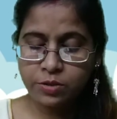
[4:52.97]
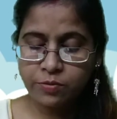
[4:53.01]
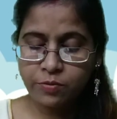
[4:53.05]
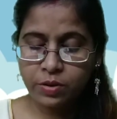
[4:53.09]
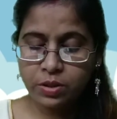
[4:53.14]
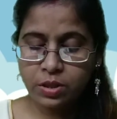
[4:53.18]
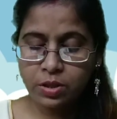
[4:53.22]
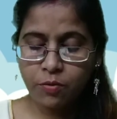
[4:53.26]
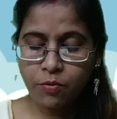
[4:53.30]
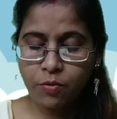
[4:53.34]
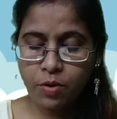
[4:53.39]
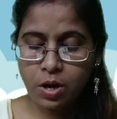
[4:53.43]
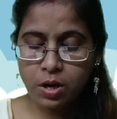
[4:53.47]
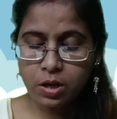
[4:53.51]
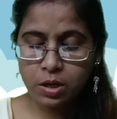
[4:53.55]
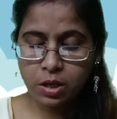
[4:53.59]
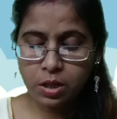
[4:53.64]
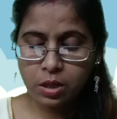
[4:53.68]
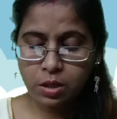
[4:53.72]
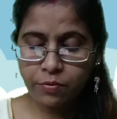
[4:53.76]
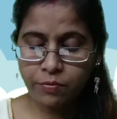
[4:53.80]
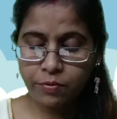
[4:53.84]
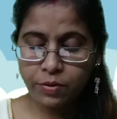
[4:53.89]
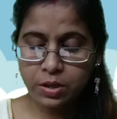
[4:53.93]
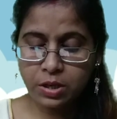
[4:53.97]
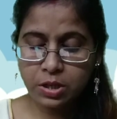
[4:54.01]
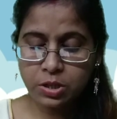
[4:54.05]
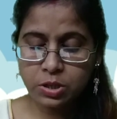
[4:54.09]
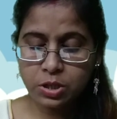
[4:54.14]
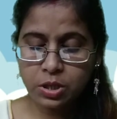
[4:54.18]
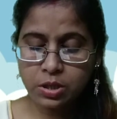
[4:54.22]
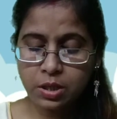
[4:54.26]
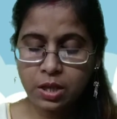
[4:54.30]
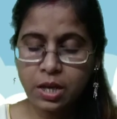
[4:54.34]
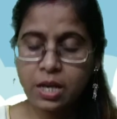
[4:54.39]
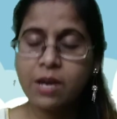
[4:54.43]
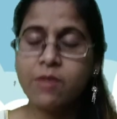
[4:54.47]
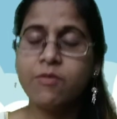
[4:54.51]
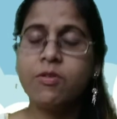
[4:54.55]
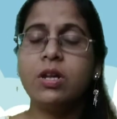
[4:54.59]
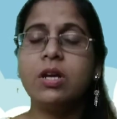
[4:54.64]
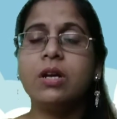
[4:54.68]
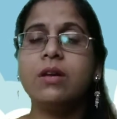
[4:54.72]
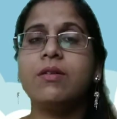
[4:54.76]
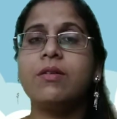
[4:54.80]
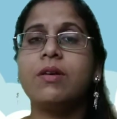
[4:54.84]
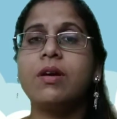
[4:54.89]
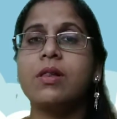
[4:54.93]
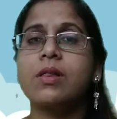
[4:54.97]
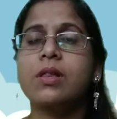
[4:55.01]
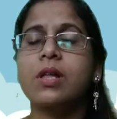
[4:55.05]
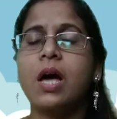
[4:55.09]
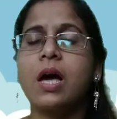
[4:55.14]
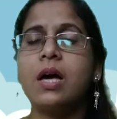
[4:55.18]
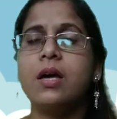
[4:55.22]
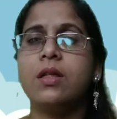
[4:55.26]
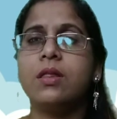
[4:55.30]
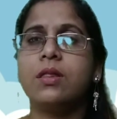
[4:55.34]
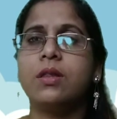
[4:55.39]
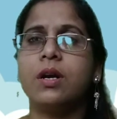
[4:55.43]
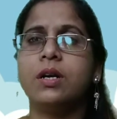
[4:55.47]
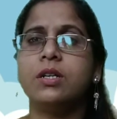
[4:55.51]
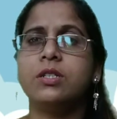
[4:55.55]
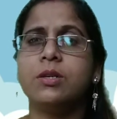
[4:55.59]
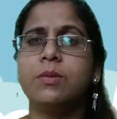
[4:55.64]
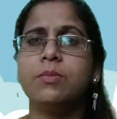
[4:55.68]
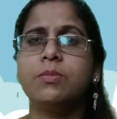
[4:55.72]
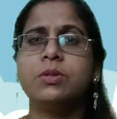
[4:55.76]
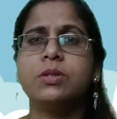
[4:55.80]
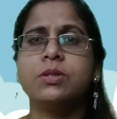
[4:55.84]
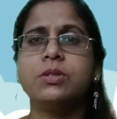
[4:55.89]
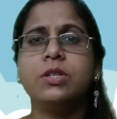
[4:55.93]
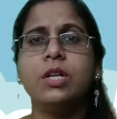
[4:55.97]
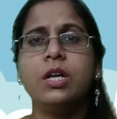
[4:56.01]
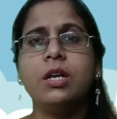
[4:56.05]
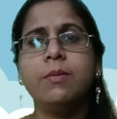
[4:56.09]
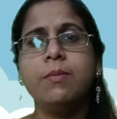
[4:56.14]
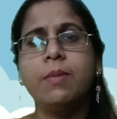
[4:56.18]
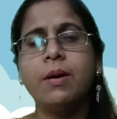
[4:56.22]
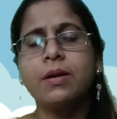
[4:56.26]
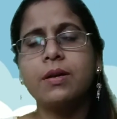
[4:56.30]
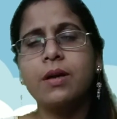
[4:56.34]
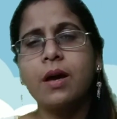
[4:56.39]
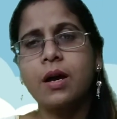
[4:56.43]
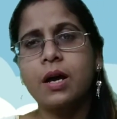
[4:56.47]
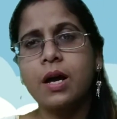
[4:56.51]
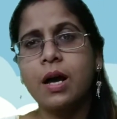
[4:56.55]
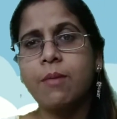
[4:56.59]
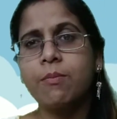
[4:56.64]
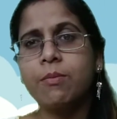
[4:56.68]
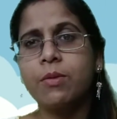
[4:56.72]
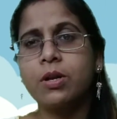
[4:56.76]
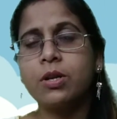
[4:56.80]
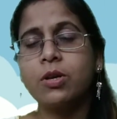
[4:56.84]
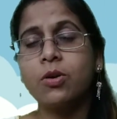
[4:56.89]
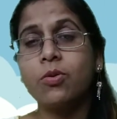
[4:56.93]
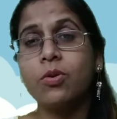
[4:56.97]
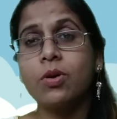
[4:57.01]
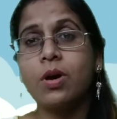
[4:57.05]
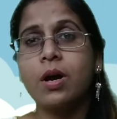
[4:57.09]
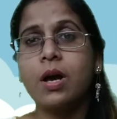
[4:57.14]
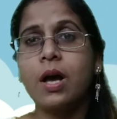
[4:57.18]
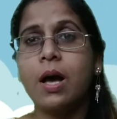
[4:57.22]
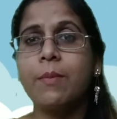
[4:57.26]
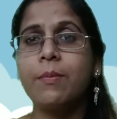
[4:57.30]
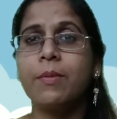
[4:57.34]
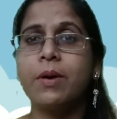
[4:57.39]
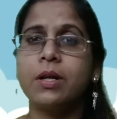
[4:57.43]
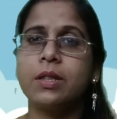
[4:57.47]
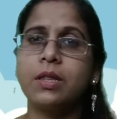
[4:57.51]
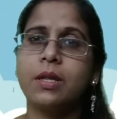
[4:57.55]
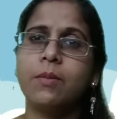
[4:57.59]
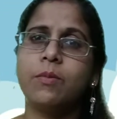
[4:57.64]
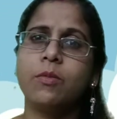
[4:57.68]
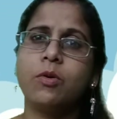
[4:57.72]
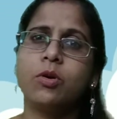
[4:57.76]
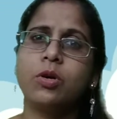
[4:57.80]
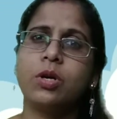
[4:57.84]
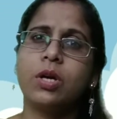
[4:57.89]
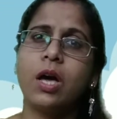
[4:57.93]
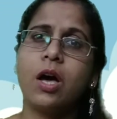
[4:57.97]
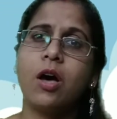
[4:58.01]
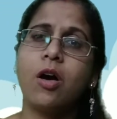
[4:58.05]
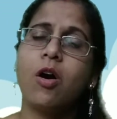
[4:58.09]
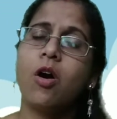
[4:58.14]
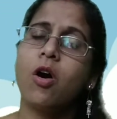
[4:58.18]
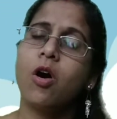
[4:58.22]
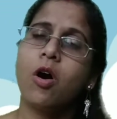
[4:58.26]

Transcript: वेन द वर्क इज फिनिश एंड द इवनिंग स्काई इज रेड जब दिन भर का काम करके उनका काम खत्म हो गया